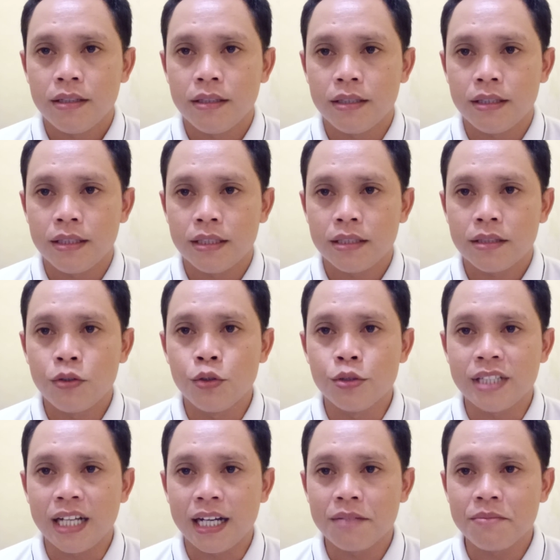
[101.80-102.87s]
eh,
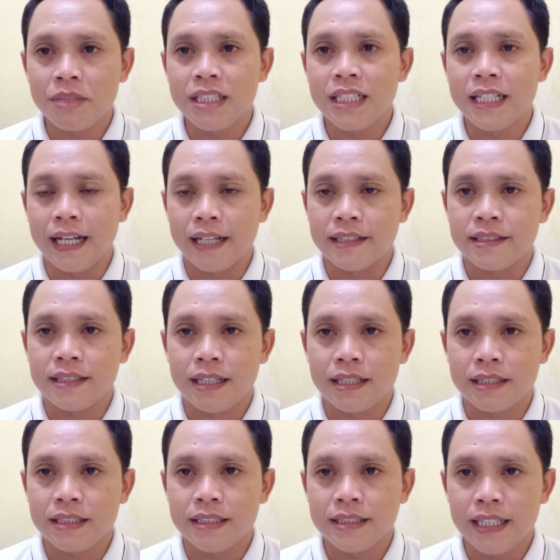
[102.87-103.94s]
goncangan pikiran
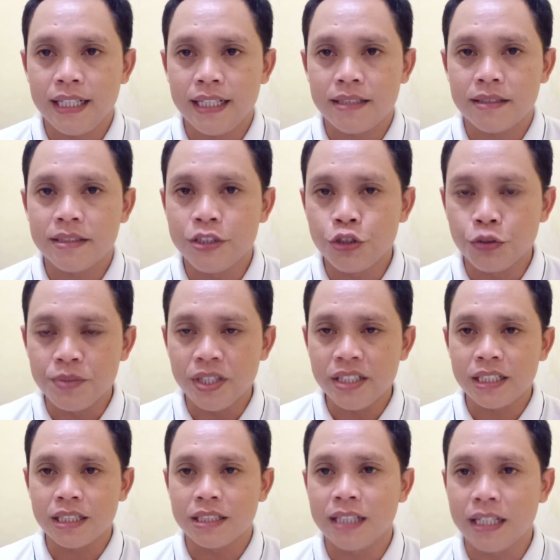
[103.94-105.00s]
artinya hidupnya
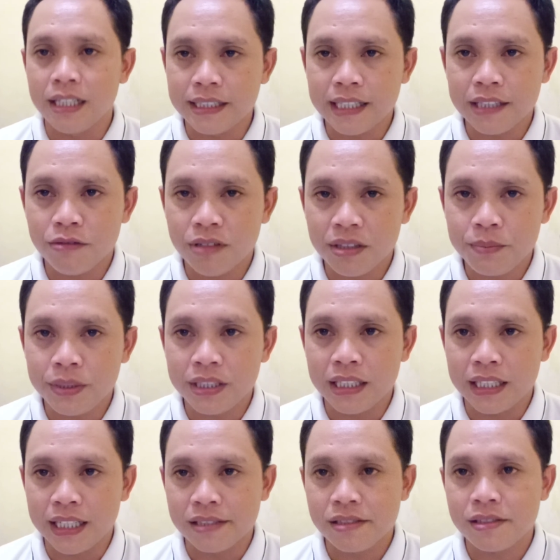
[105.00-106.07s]
dikendalikan oleh
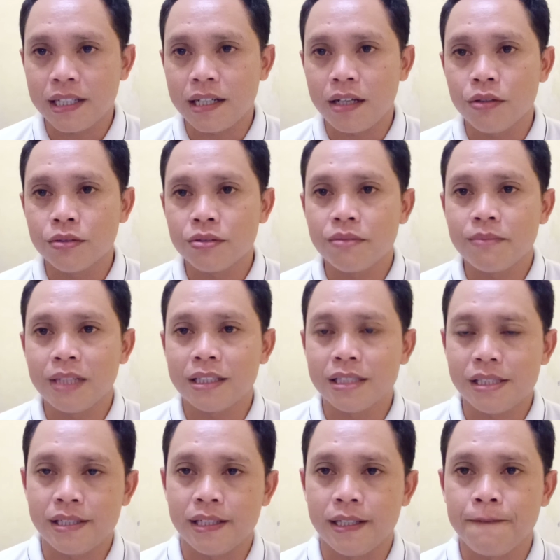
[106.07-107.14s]
pikiran secara
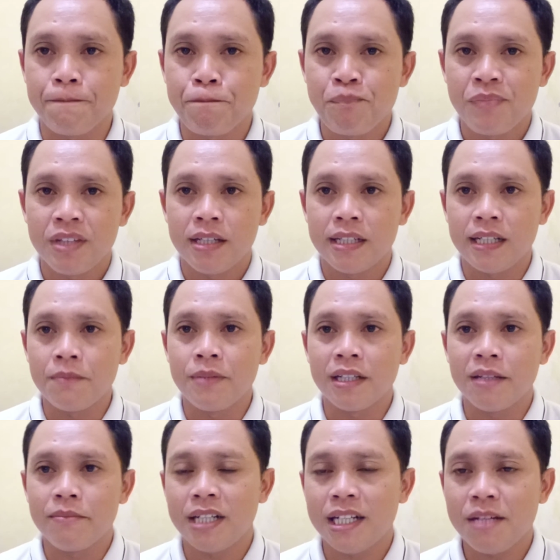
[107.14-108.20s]
otomatis ya nah
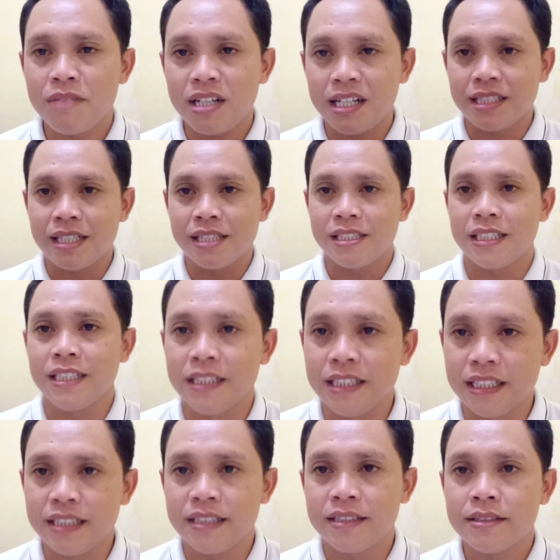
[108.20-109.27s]
bagaimana mengatasi
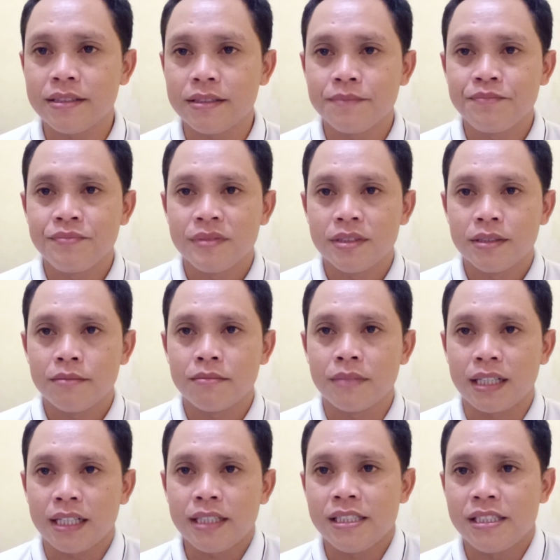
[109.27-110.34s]
ini
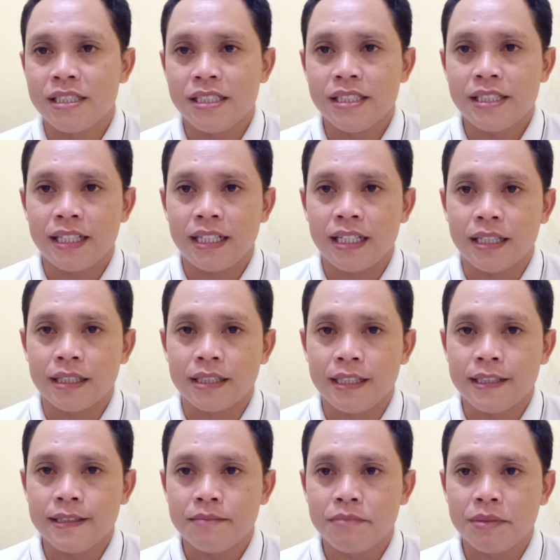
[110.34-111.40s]
maka di sini saya
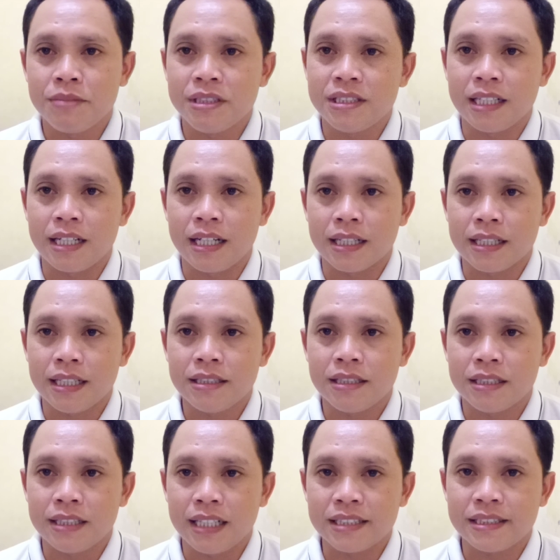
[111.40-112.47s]
akan membicarakan
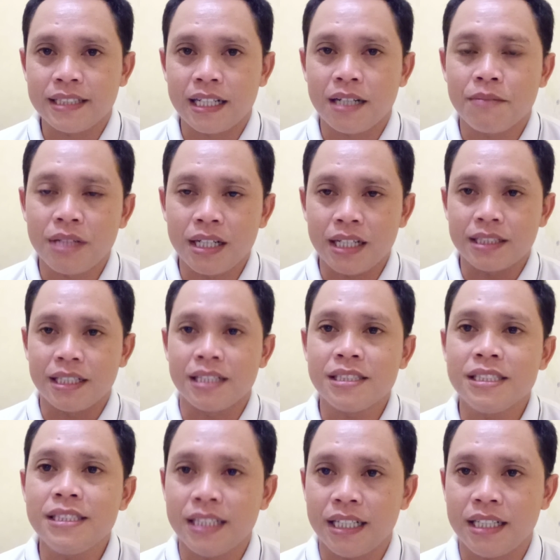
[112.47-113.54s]
tentang cara
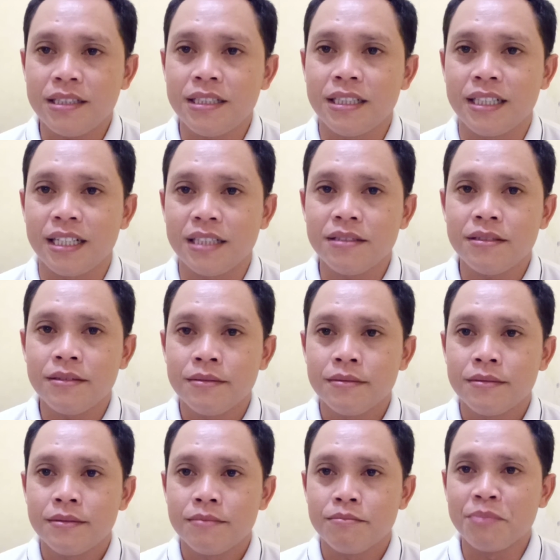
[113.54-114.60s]
mengatasinya dengan
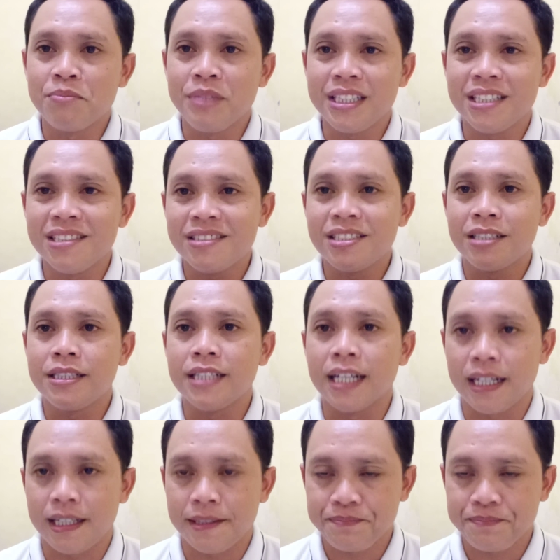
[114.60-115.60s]
membuat jeda